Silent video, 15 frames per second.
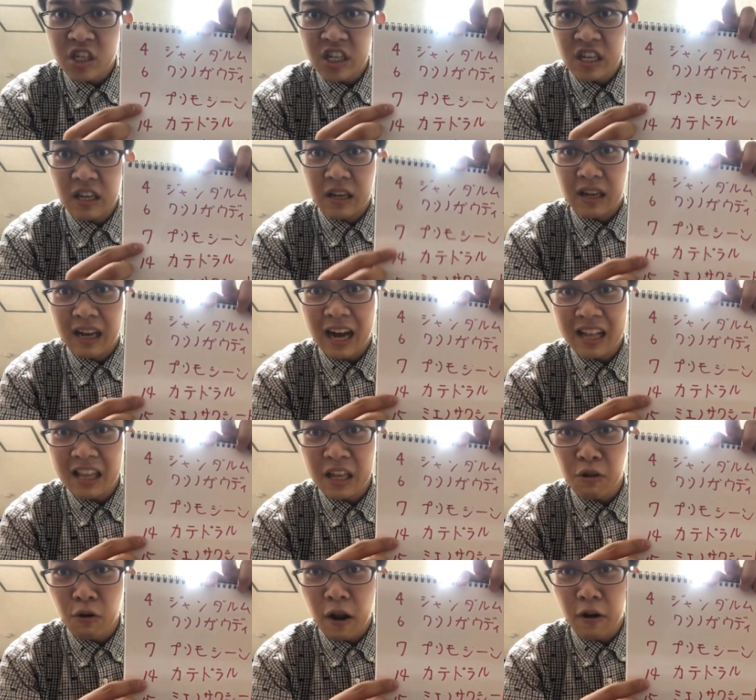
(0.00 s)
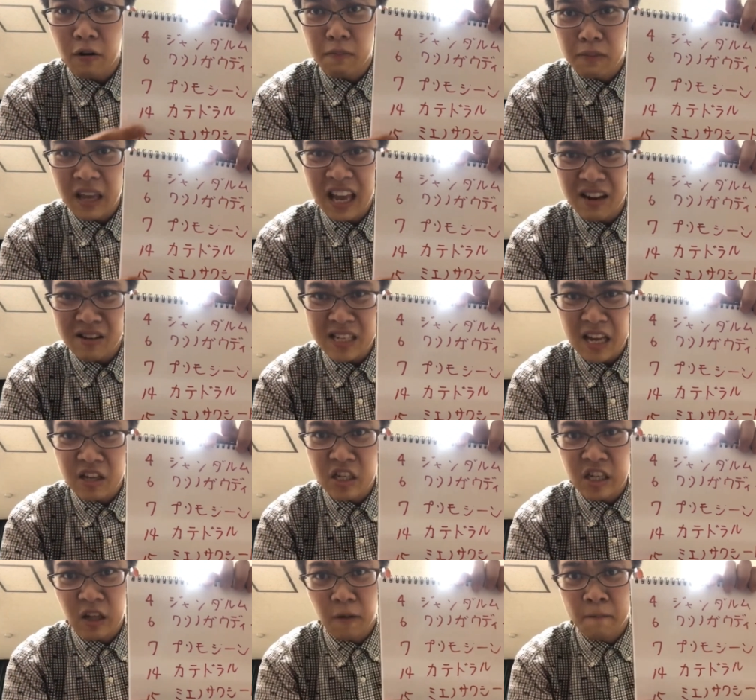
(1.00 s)
シーン、カテドラル、
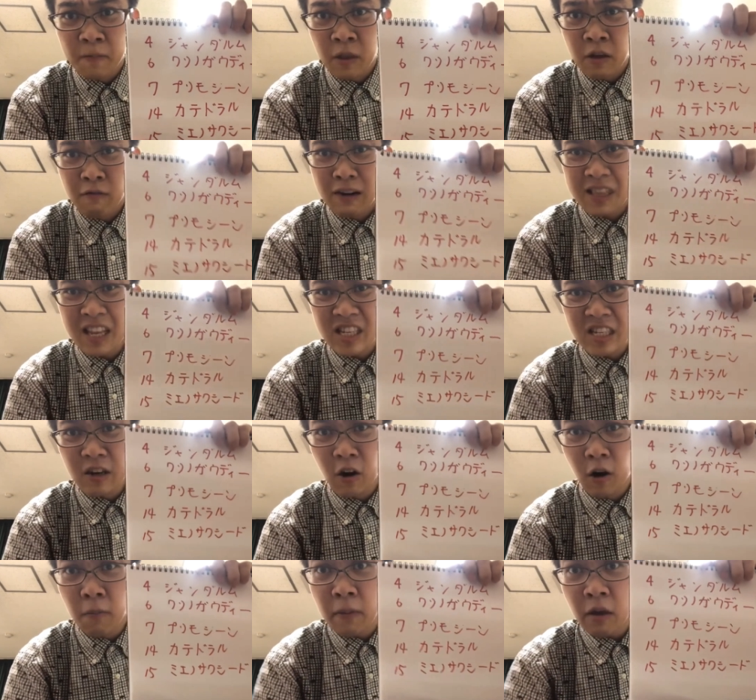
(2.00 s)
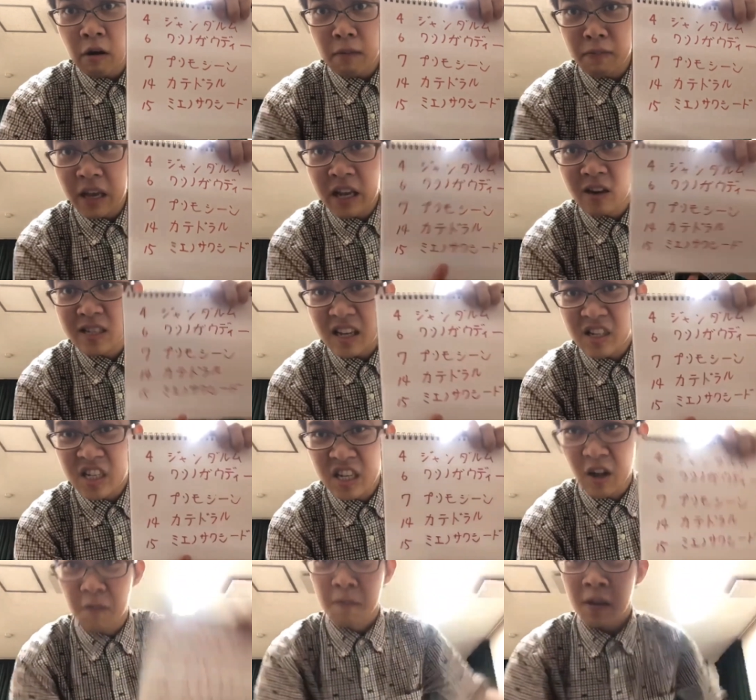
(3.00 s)
ミエノ・サクシード。私の本命は
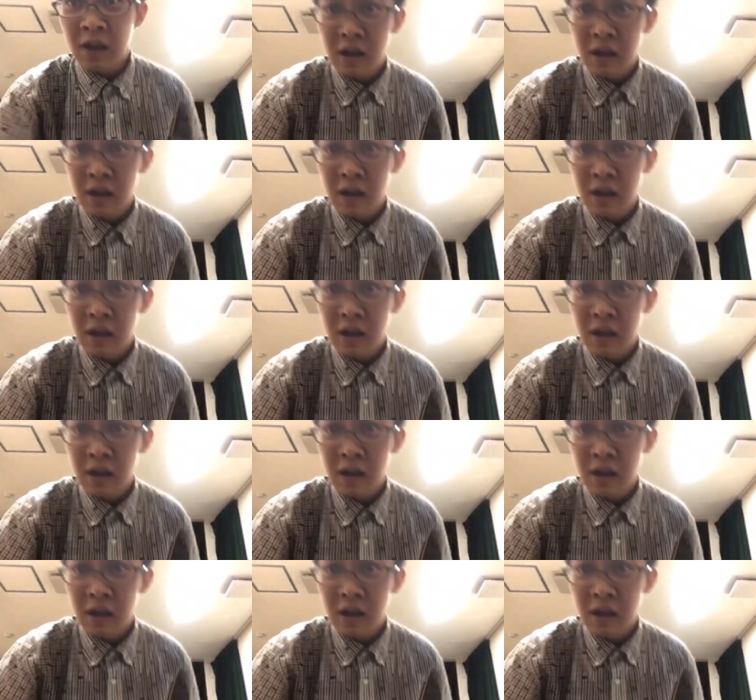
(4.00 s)
ミエノ・サクシード。